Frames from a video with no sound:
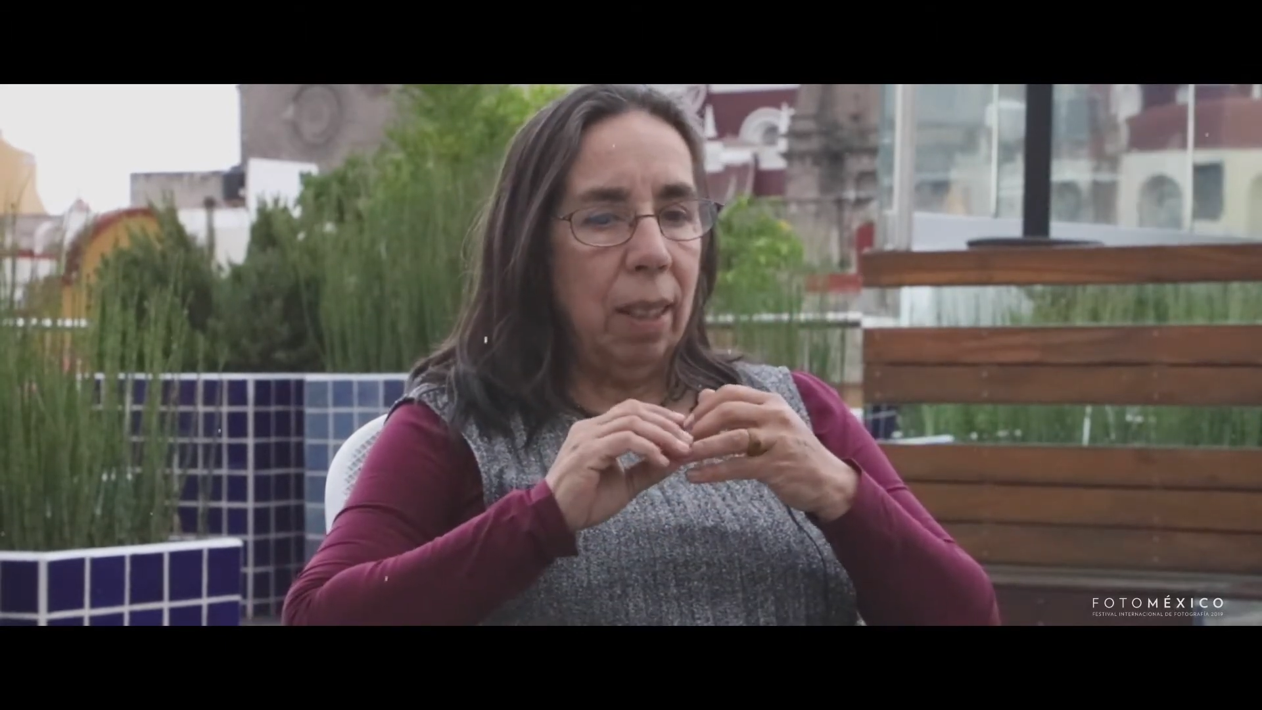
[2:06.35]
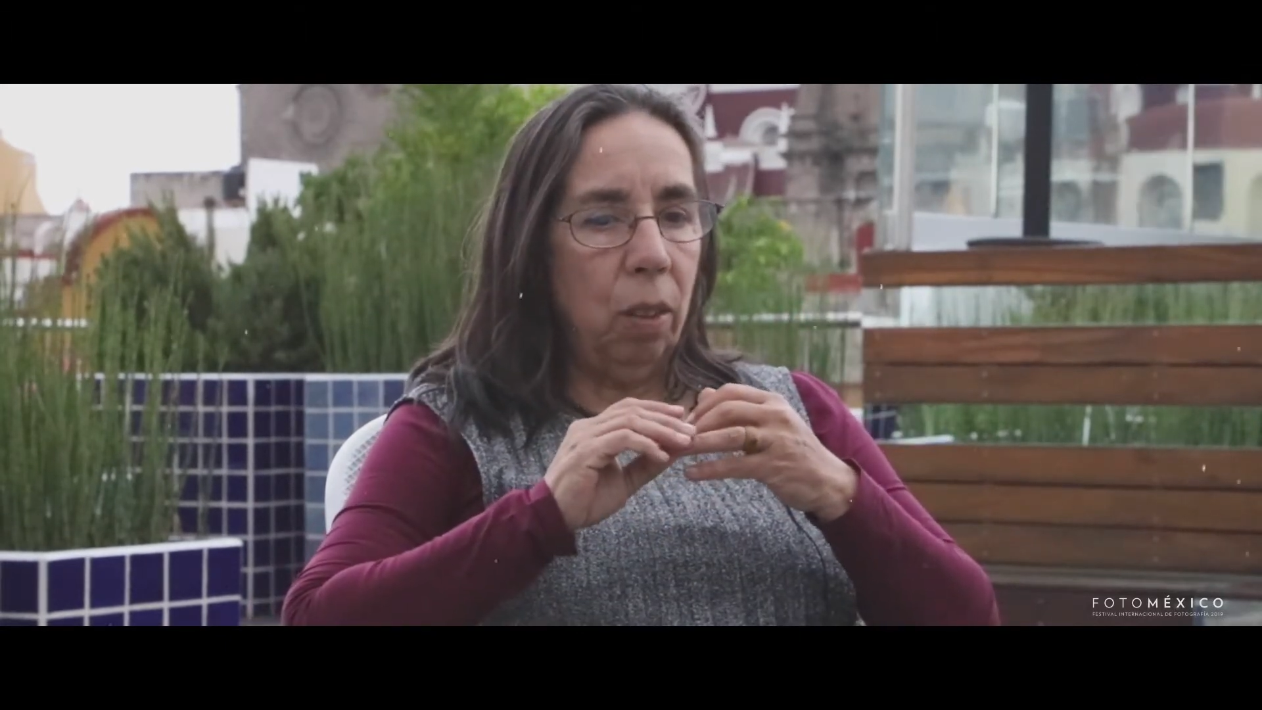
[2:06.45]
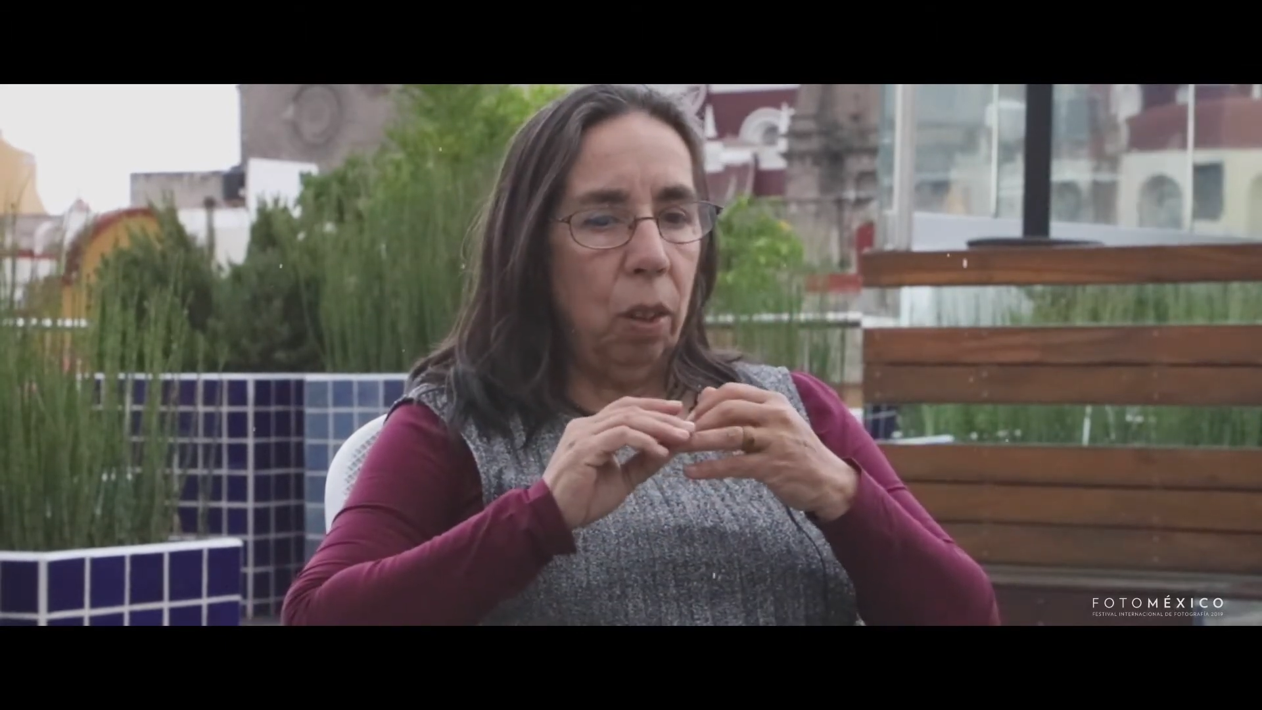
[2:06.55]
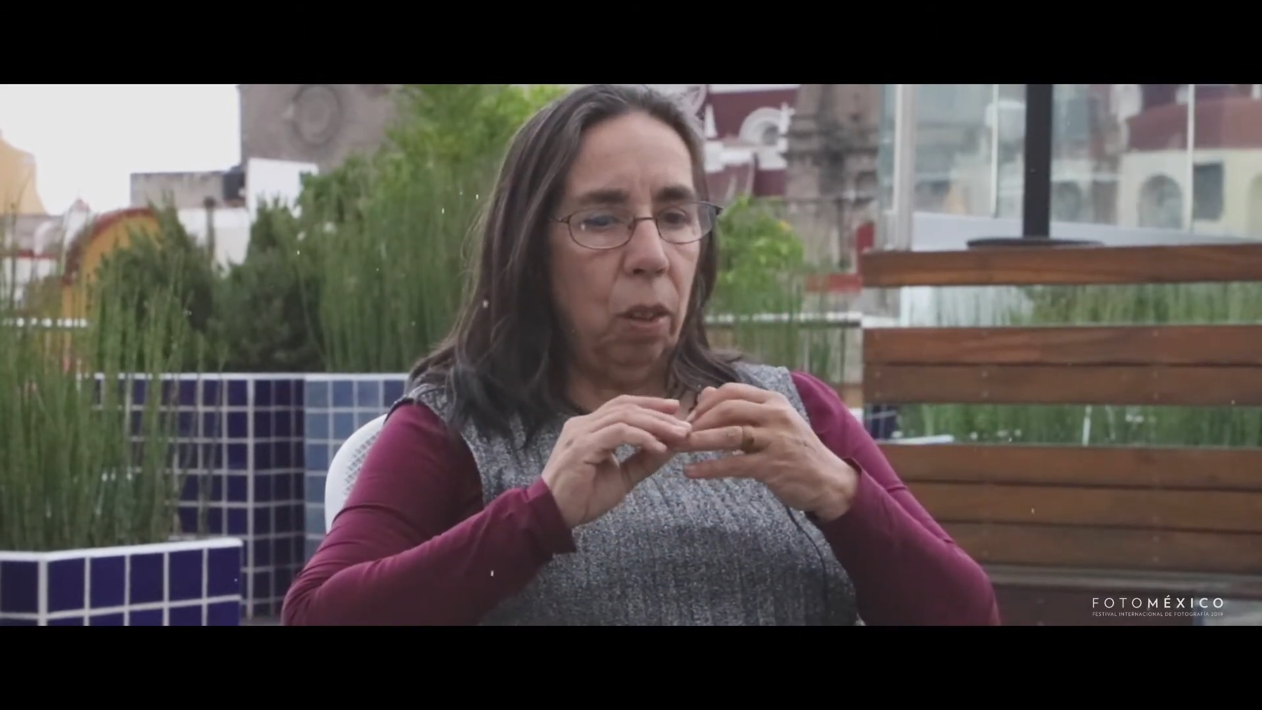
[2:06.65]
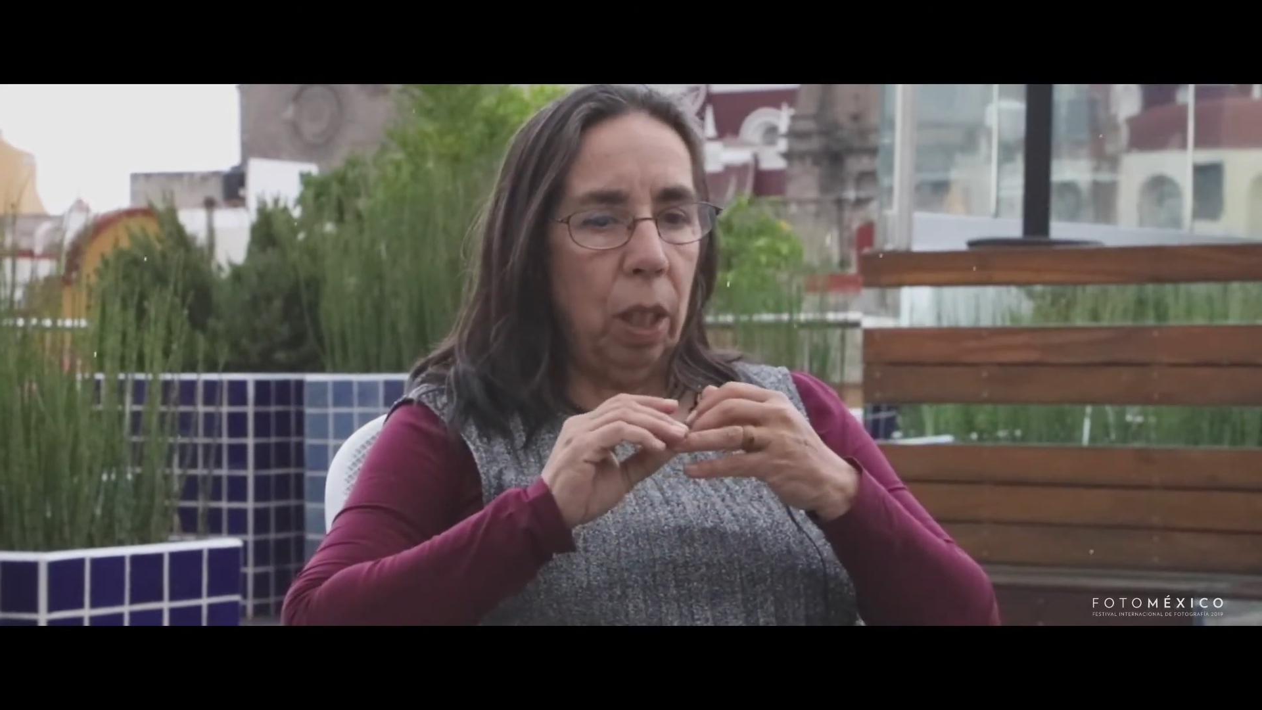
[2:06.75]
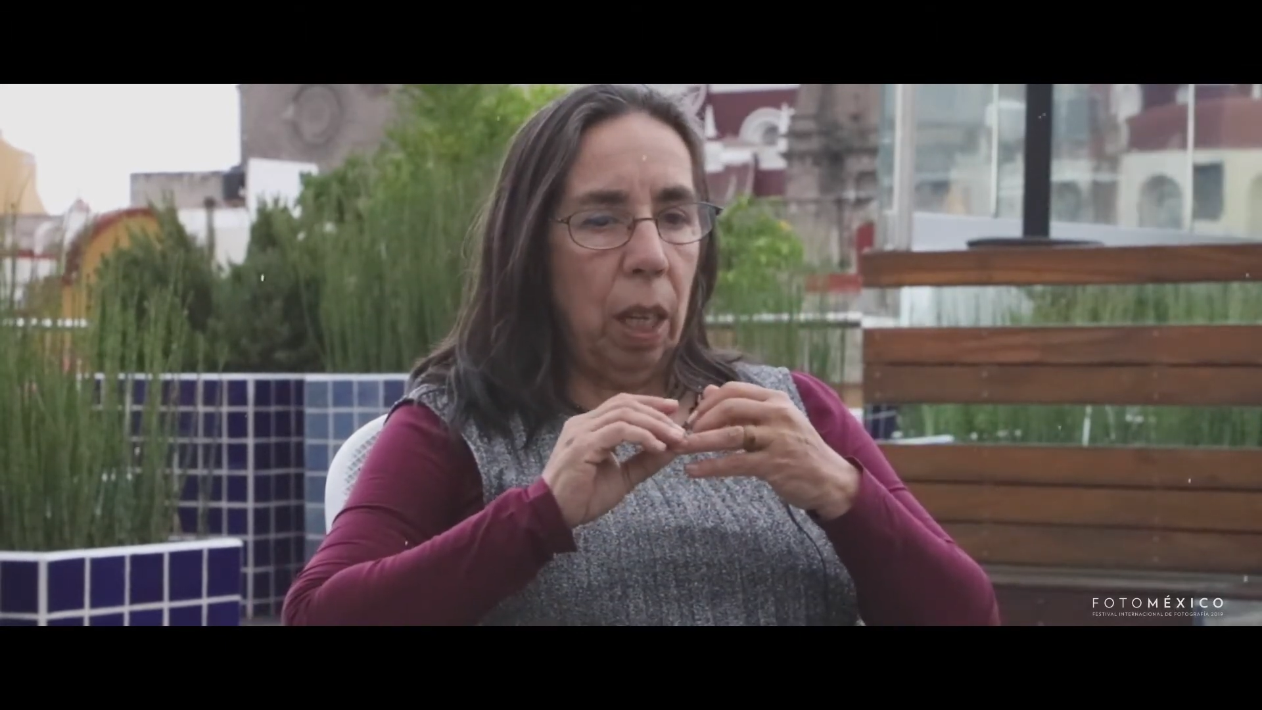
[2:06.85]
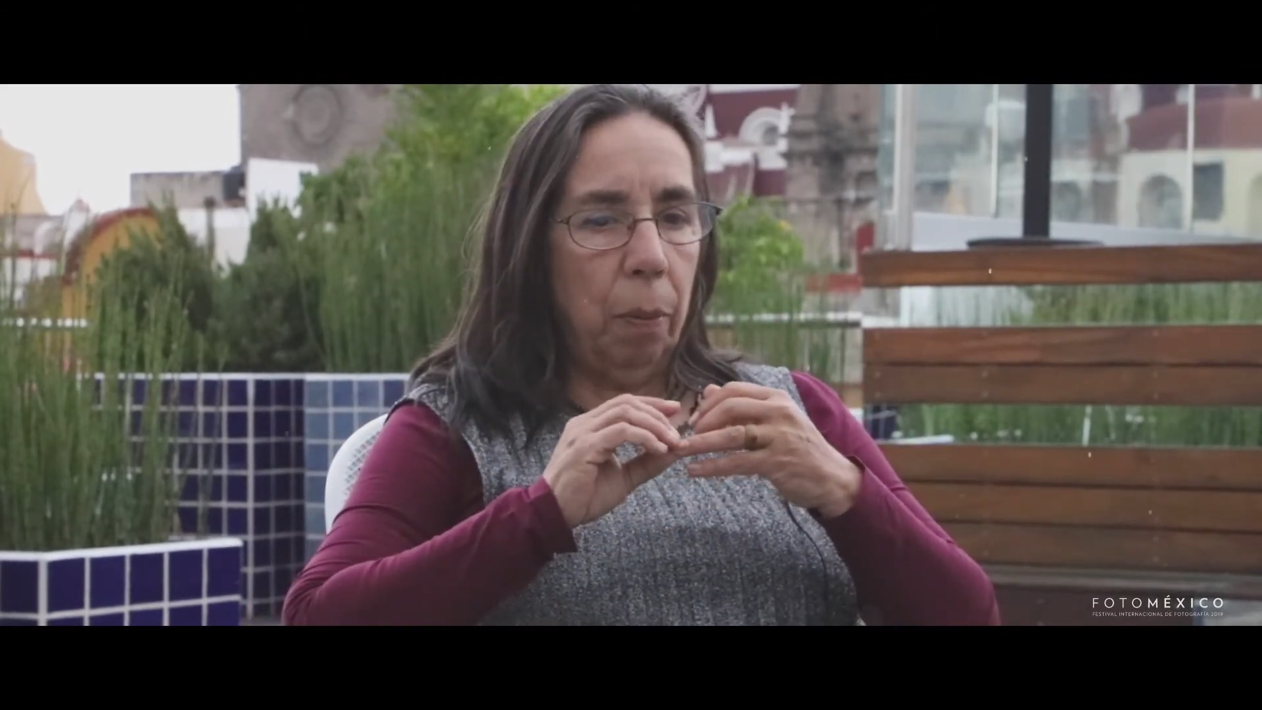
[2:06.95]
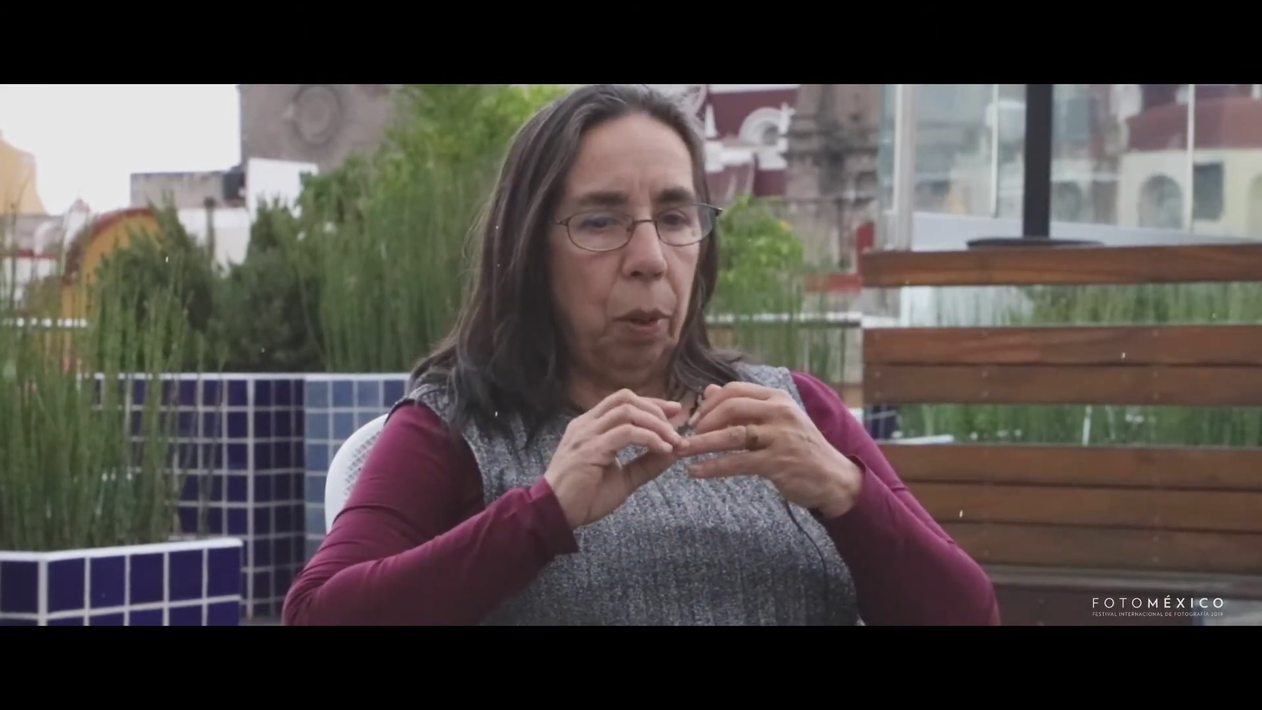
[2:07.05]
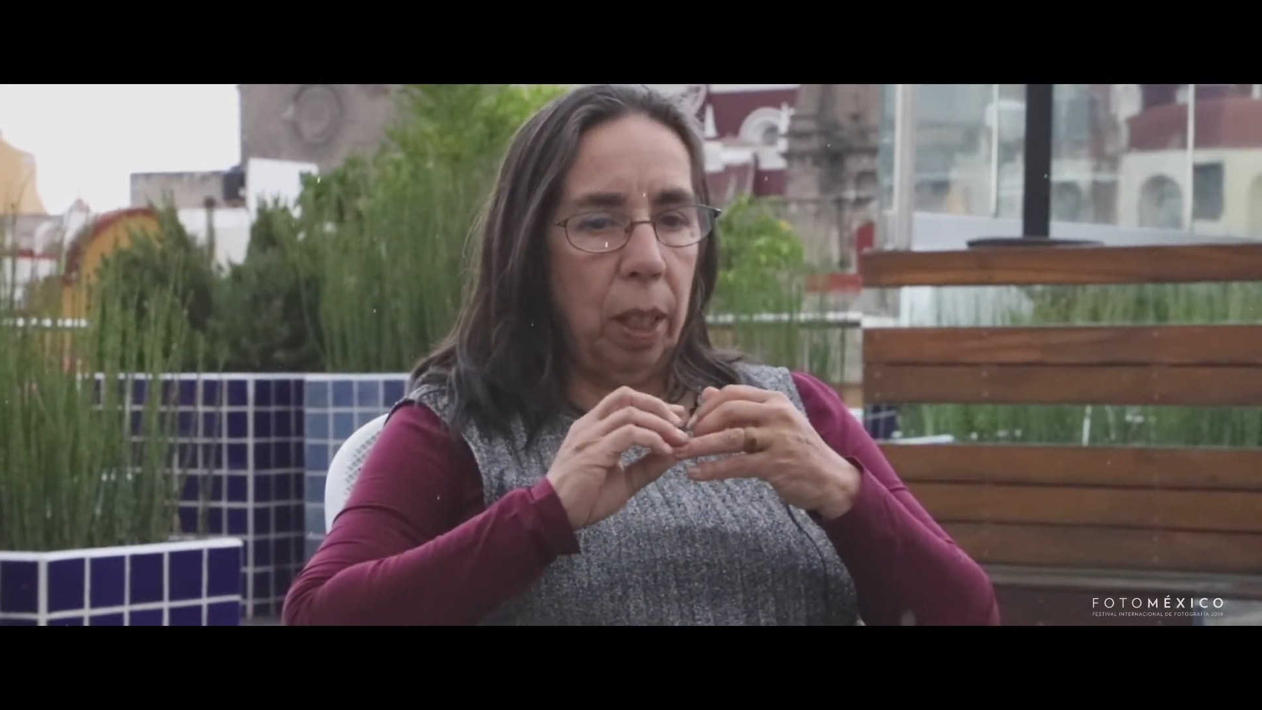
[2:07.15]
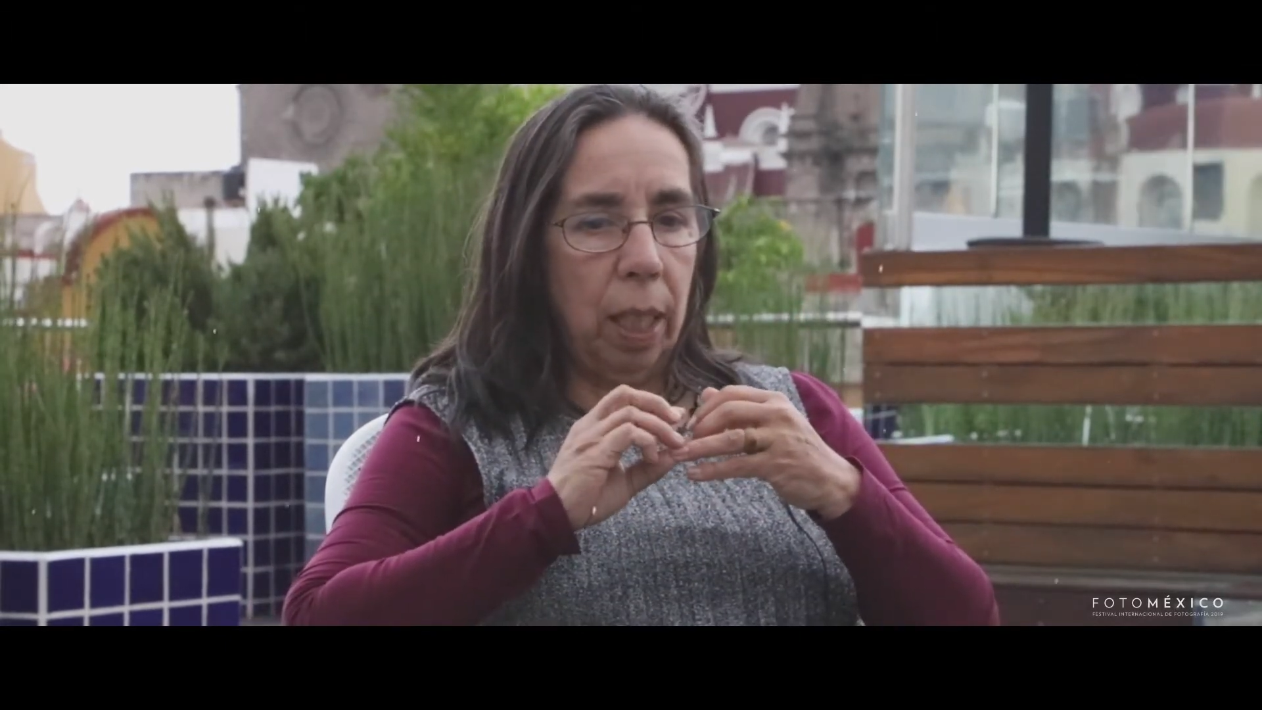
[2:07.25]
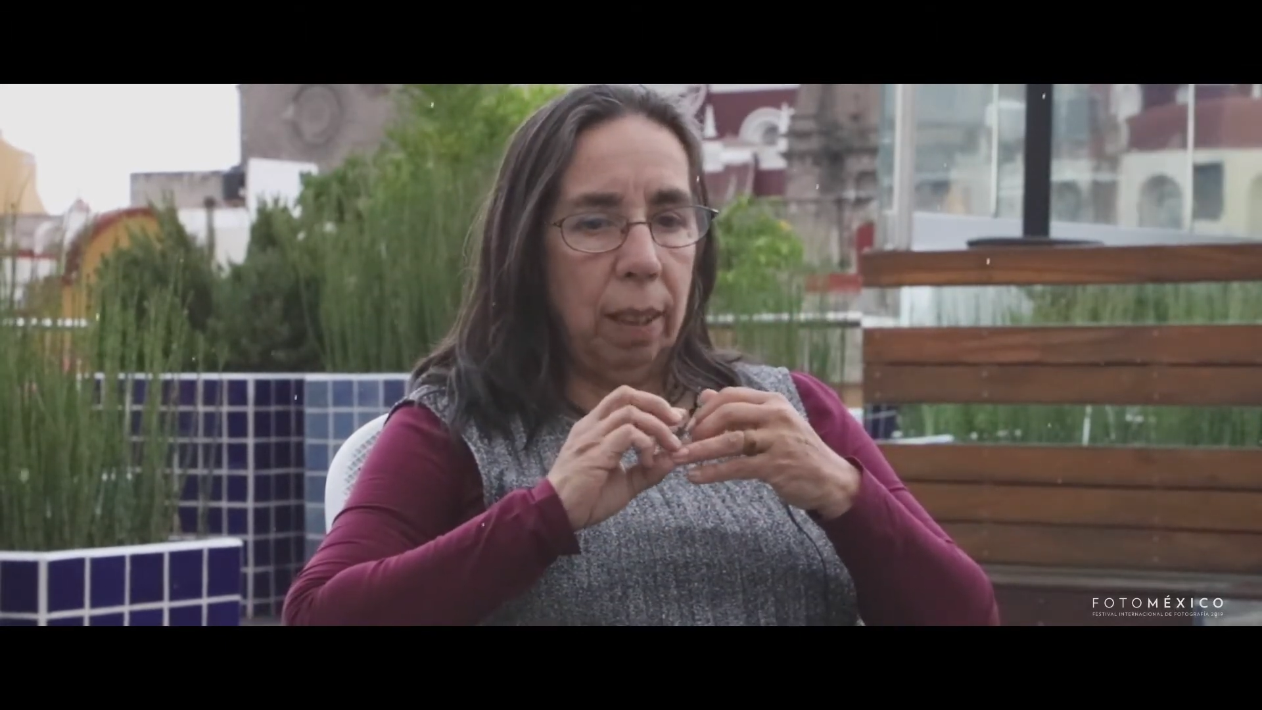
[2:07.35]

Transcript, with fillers: yo creo que las mujeres